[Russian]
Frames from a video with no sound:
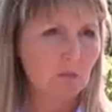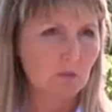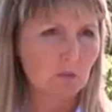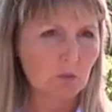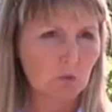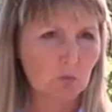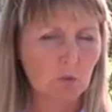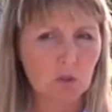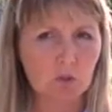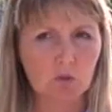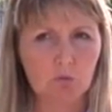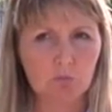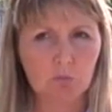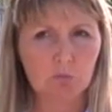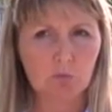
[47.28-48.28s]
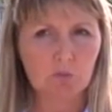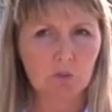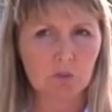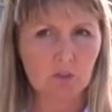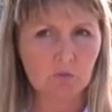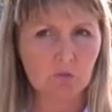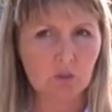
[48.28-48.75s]
Эту машину мы
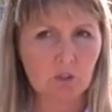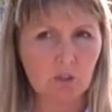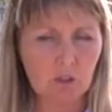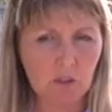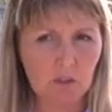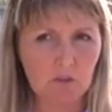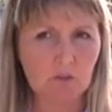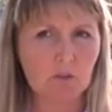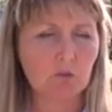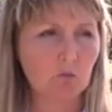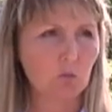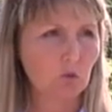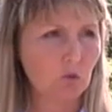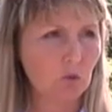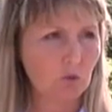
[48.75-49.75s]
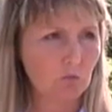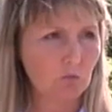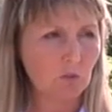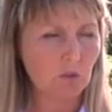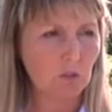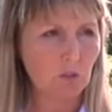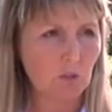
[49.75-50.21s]
привезли вчера. С сегодняшнего
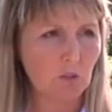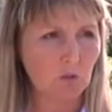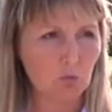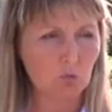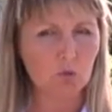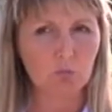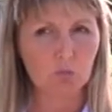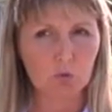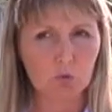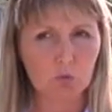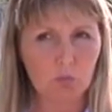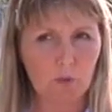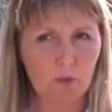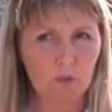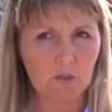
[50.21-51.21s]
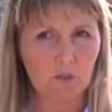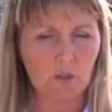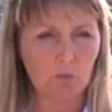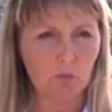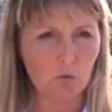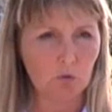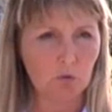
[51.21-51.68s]
дня она уже приступает к
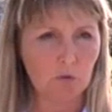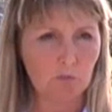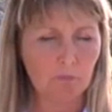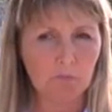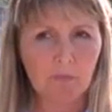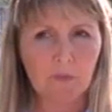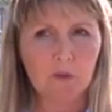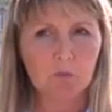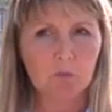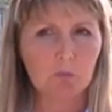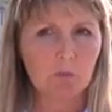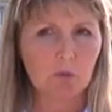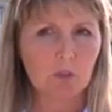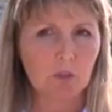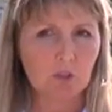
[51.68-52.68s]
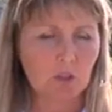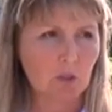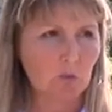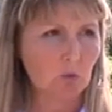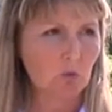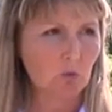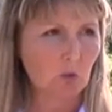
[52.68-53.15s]
работам. Мы продолжаем
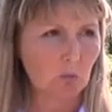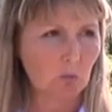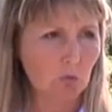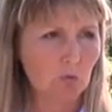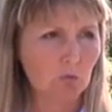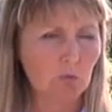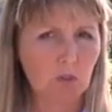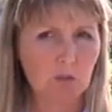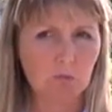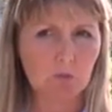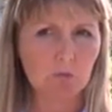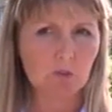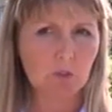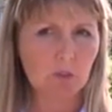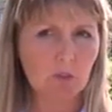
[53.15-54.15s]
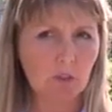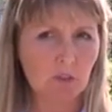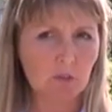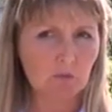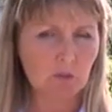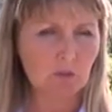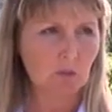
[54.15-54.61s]
эту работу. Так мы вели до
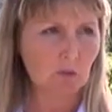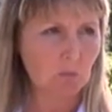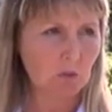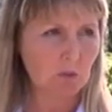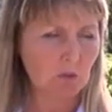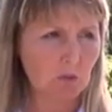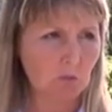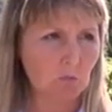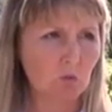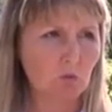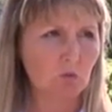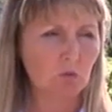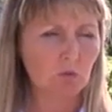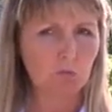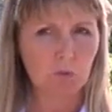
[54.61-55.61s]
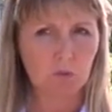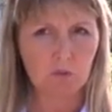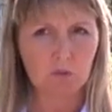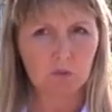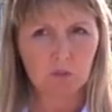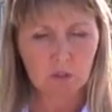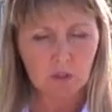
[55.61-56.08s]
этого своими силами, но вот теперь
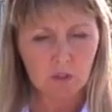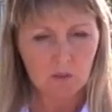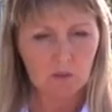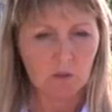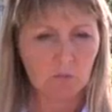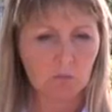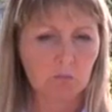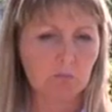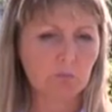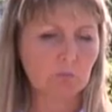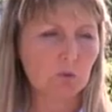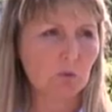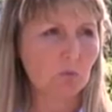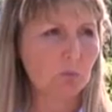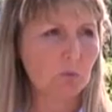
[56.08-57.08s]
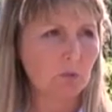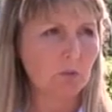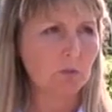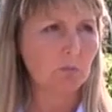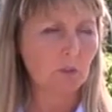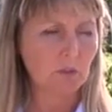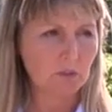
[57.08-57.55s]
нам поступила
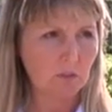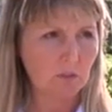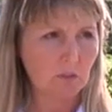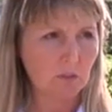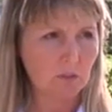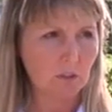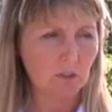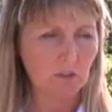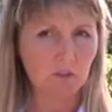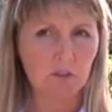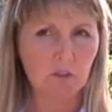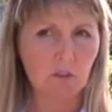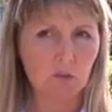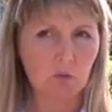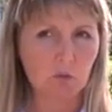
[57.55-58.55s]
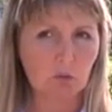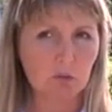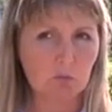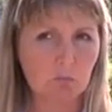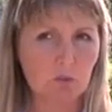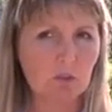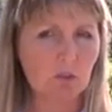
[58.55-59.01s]
дополнительная техника, которая
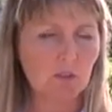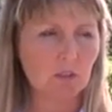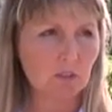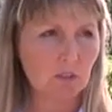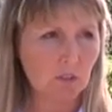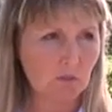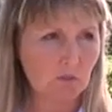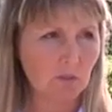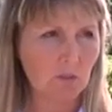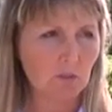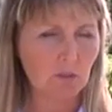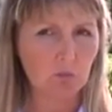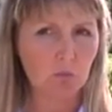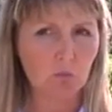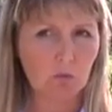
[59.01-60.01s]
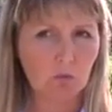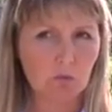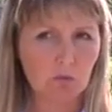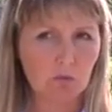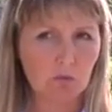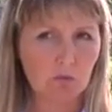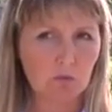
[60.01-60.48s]
специализирована, она будет
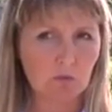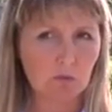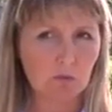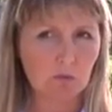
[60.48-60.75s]
э,